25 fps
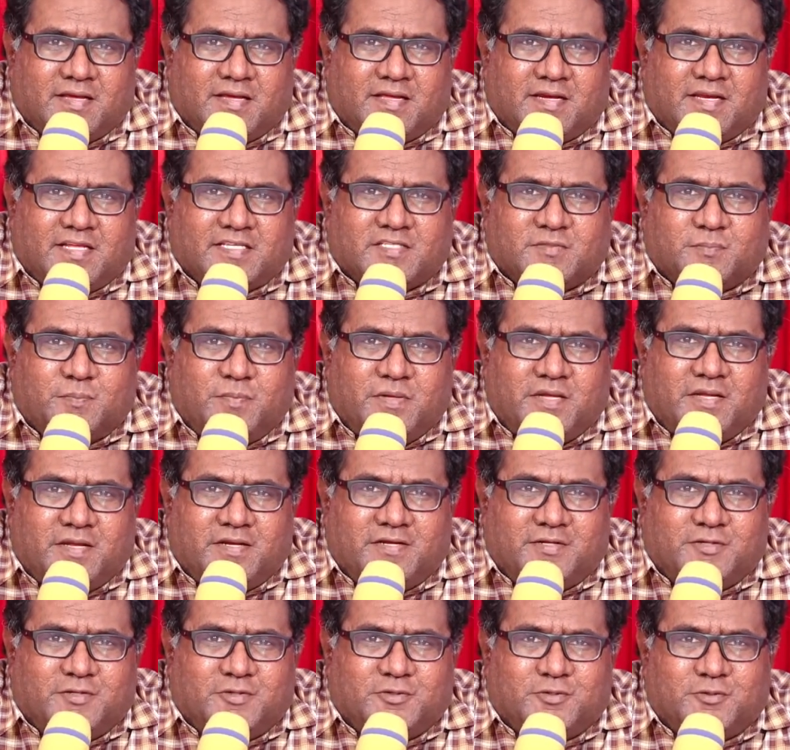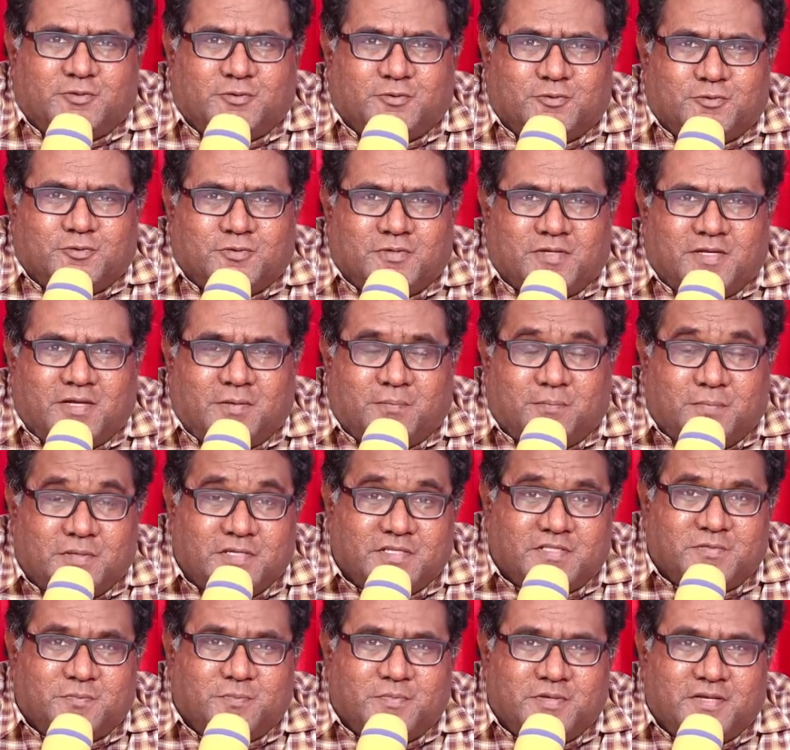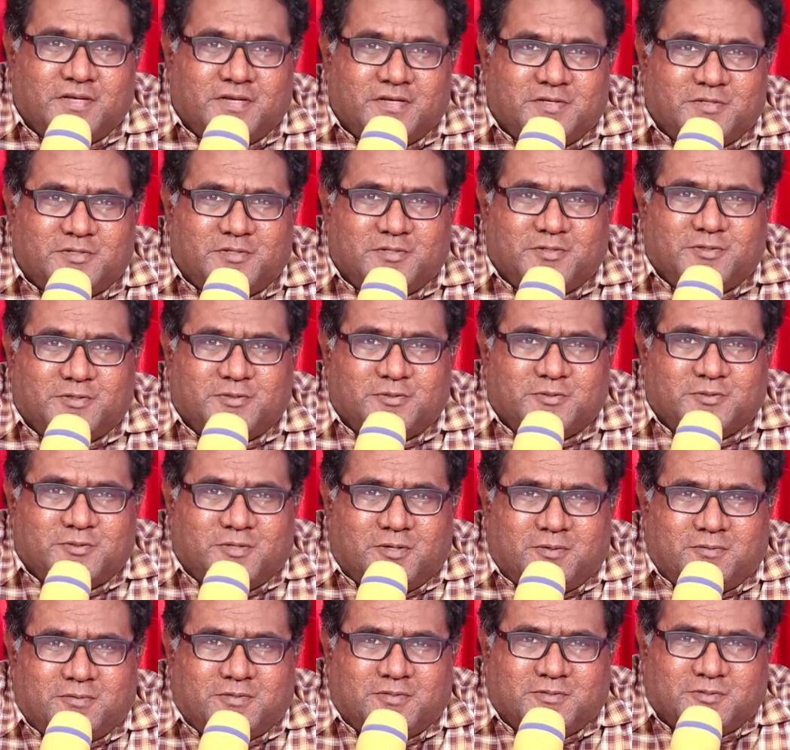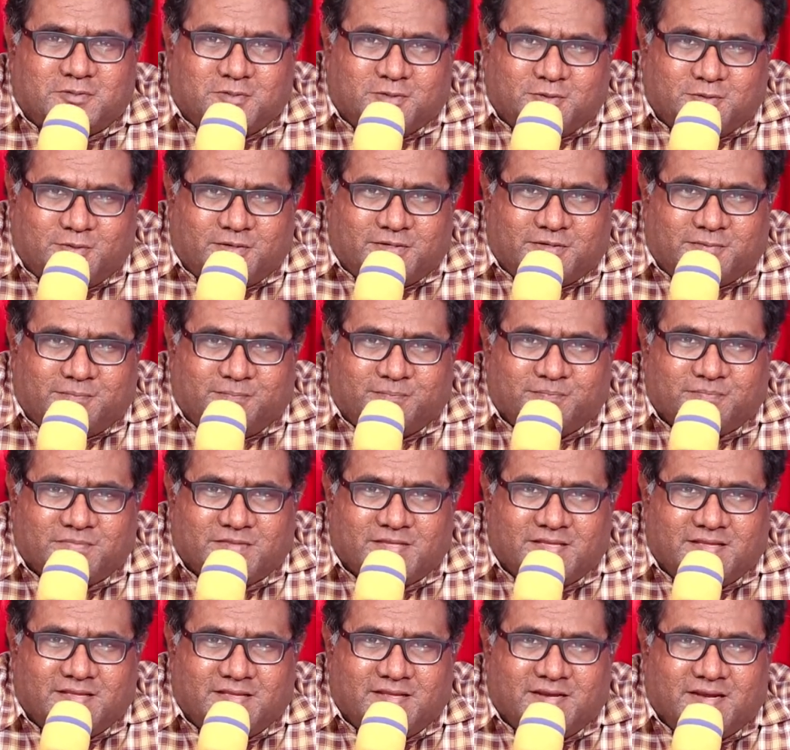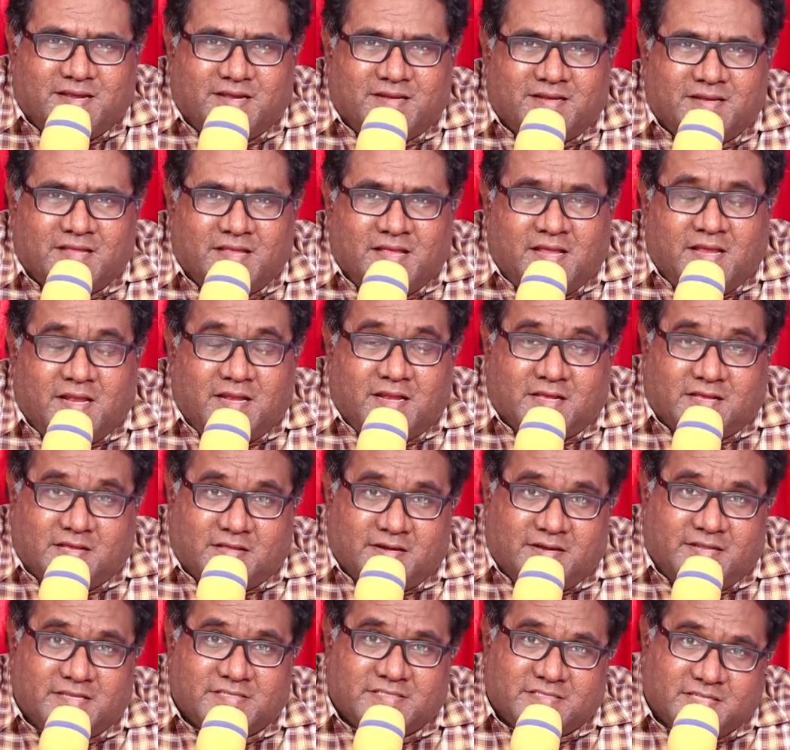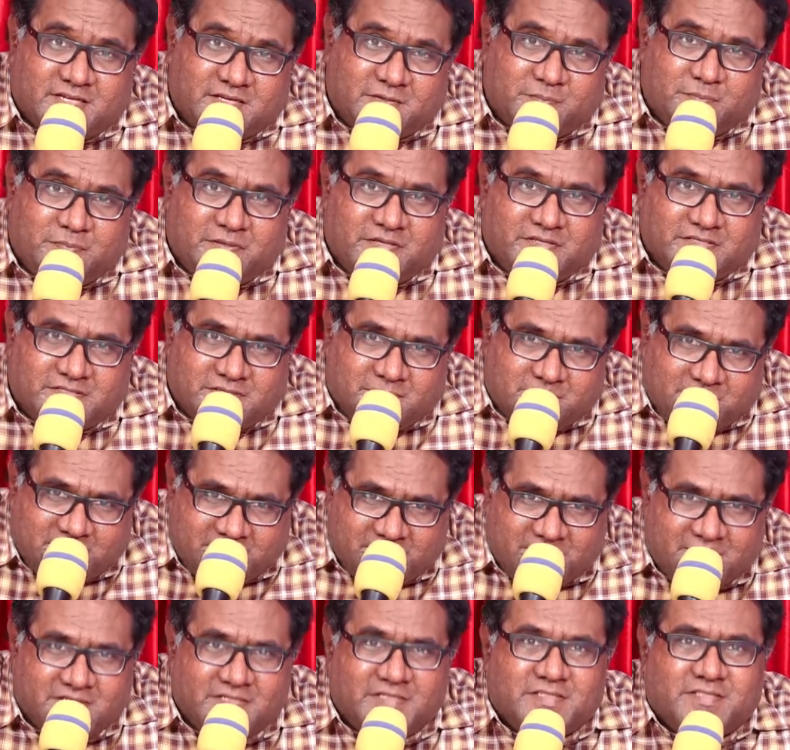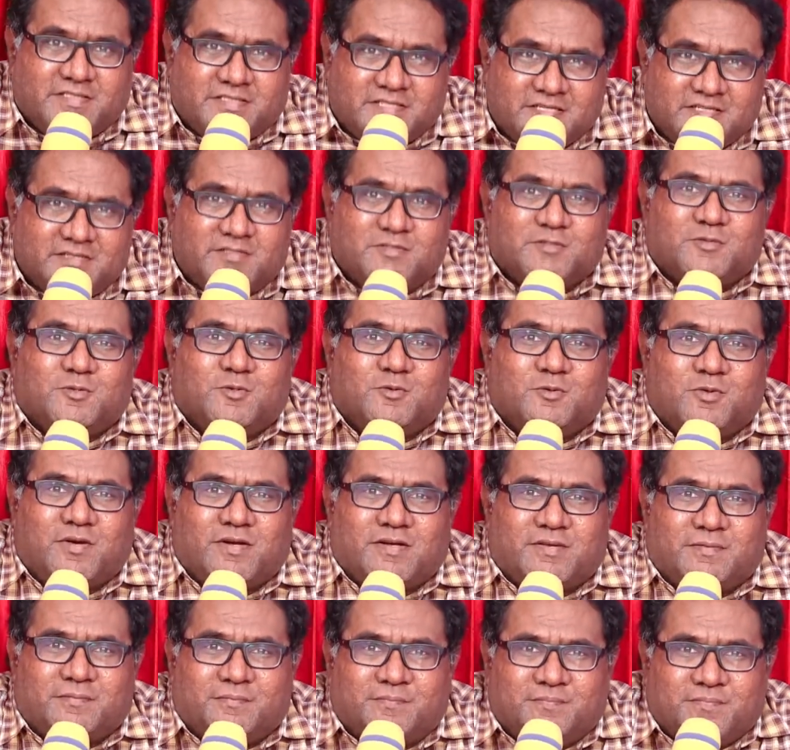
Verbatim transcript: கிரேஸ் பி அண்ட் டு யூ இல்லை பீஸ் பி அண்ட் டு யூ அப்படின்னு சொல்லுவாங்க ரைட் இல்லை கிரேஸ் அண்ட் பீஸ் அப்படின்ற சேர்த்து சொல்லுவாங்க